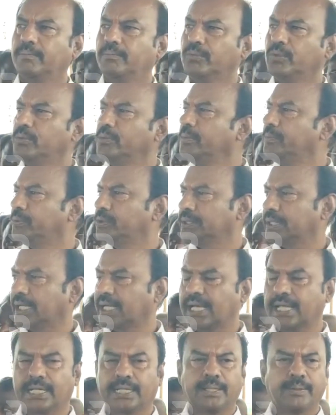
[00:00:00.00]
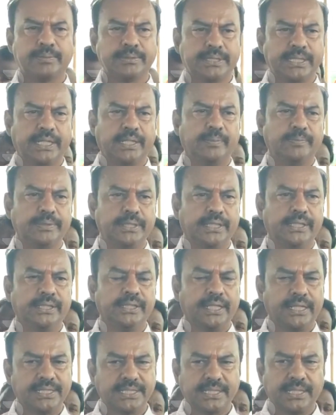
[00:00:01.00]
భూమి పూజ కార్యక్రమం చేయడం
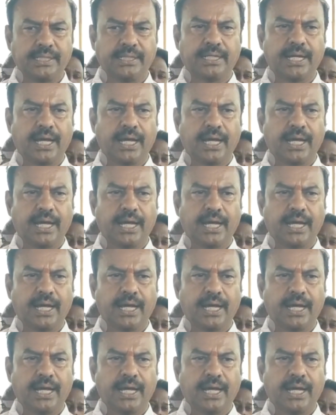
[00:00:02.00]
జరిగింది నర్సింగ్